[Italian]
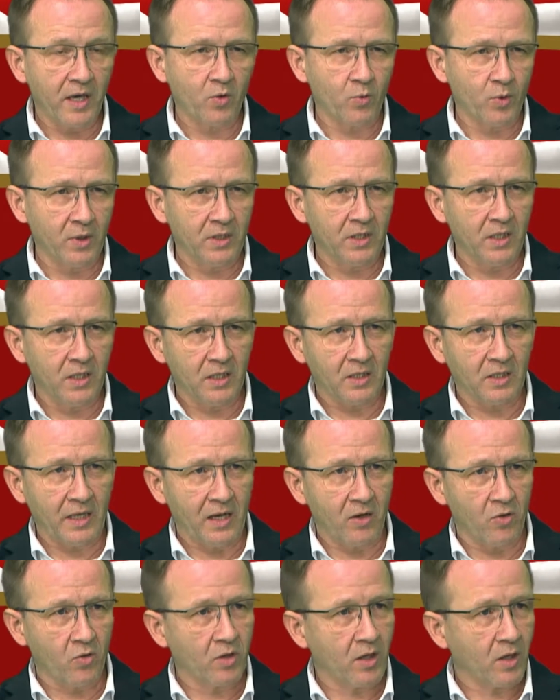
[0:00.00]
e quindi
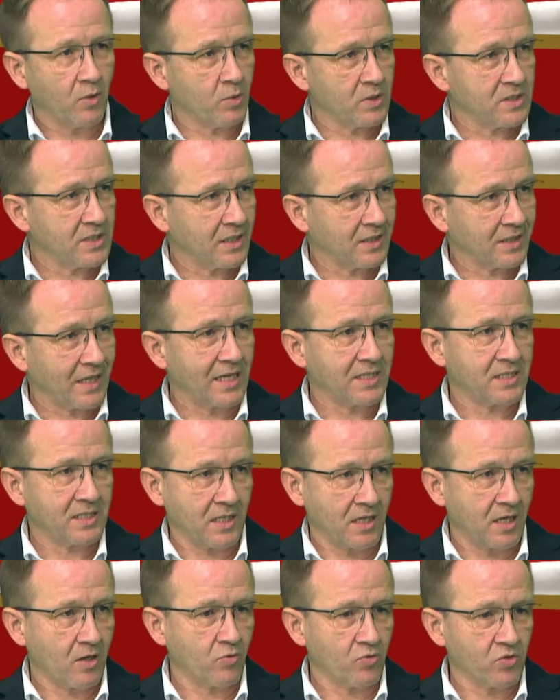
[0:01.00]
ritengo che questa
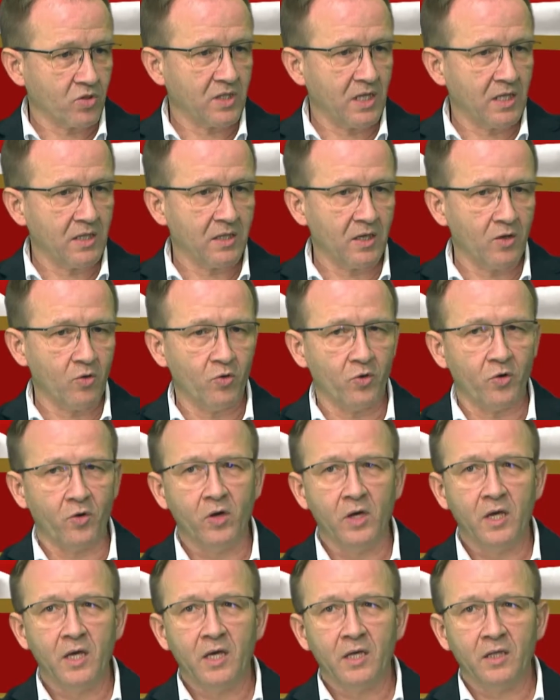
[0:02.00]
tassa che consente
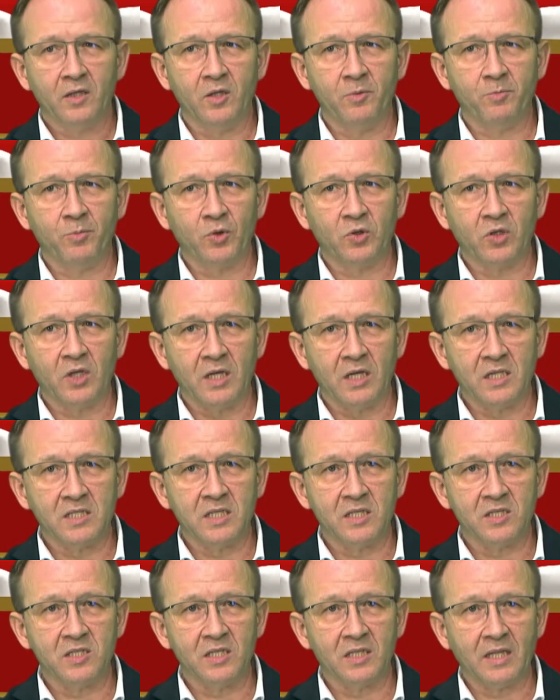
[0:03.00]
loro di poter
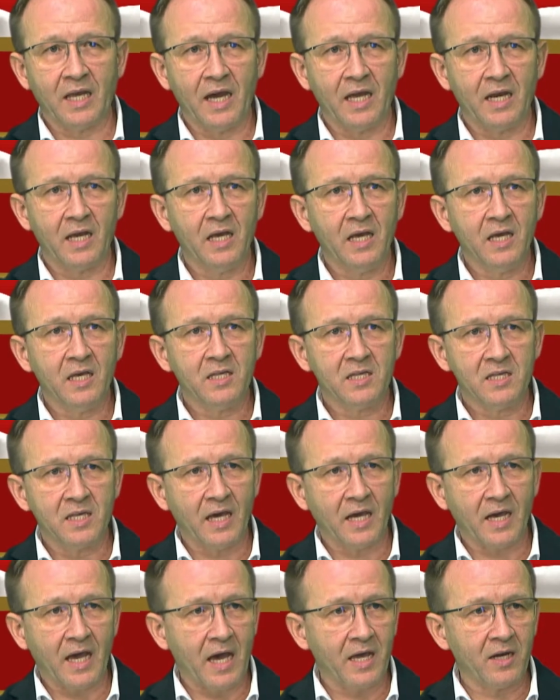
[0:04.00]
esercitare
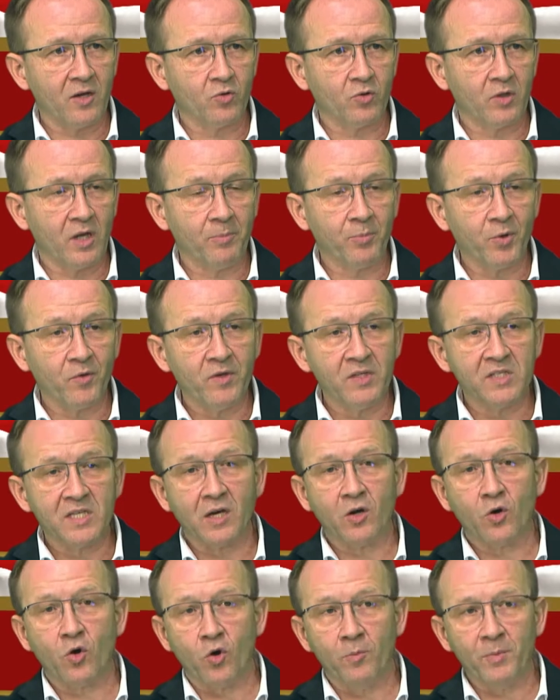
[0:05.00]
sia a carico della
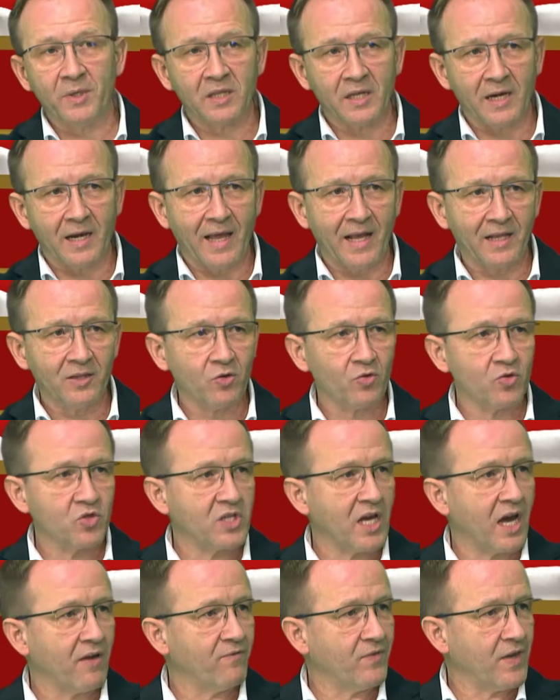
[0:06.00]
provincia, come tra l'altro
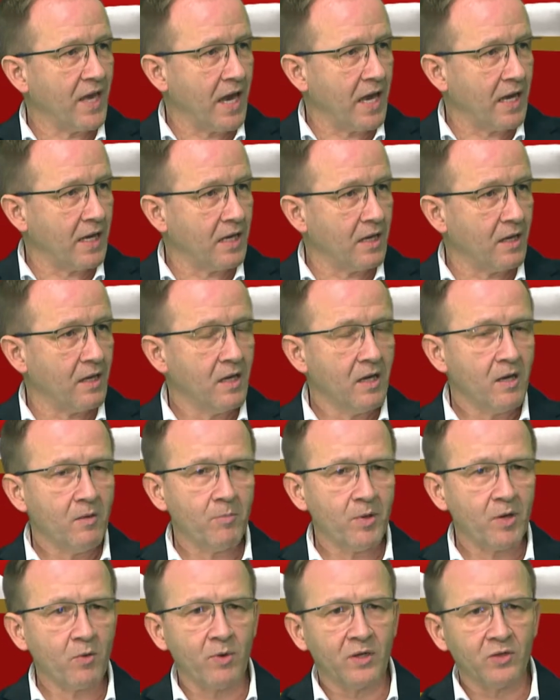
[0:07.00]
già avviene
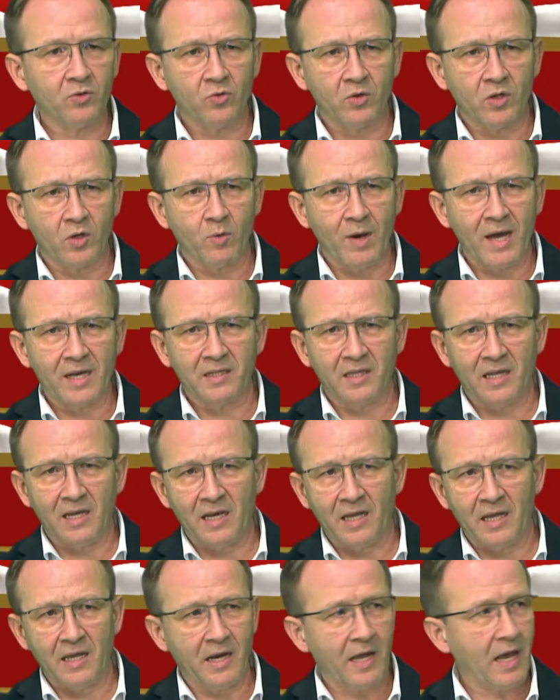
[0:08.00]
per quanto riguarda
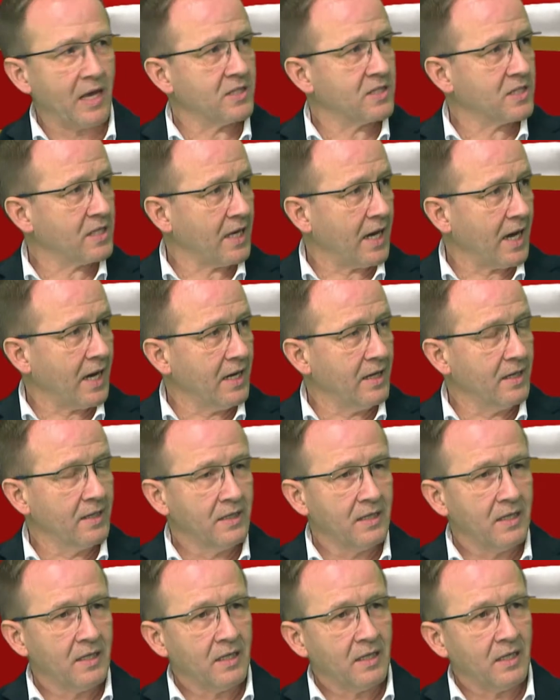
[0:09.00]
l'RSA
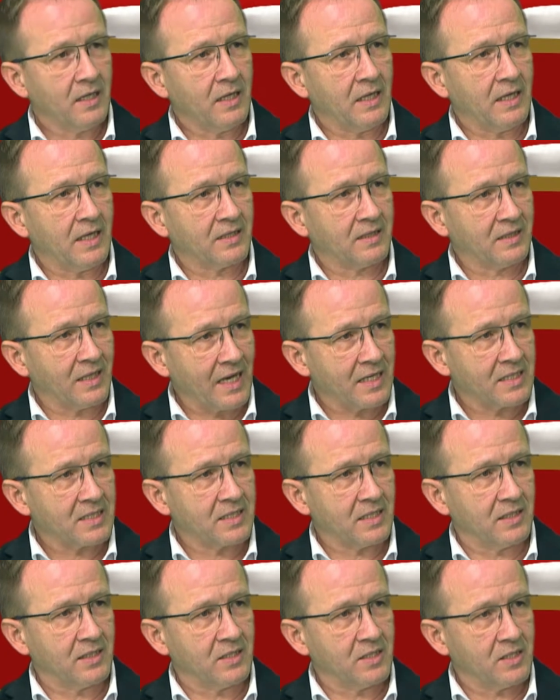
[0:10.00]
e la
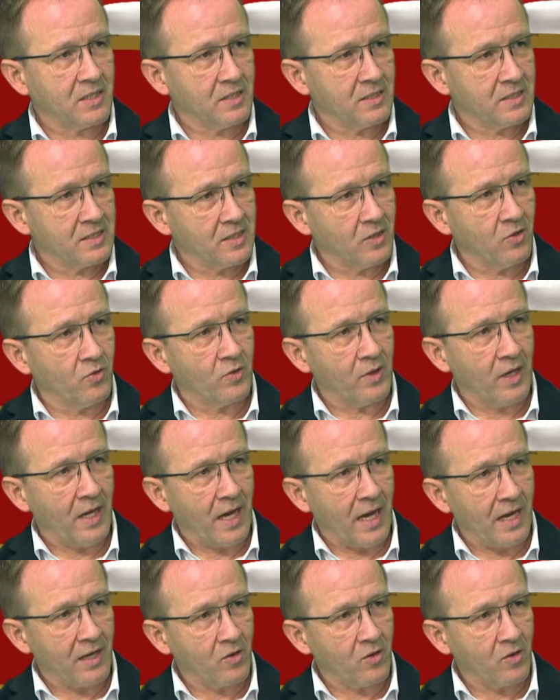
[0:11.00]
tassa di iscrizione